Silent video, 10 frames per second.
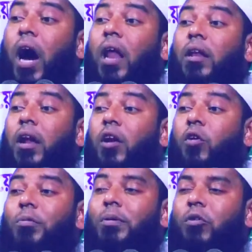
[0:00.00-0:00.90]
আল্লাহর
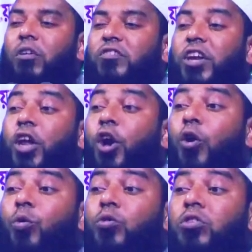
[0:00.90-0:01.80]
নবী বলছেন
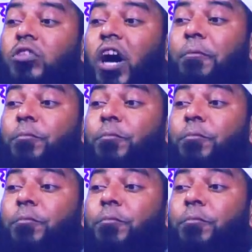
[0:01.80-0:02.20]
কুত্তার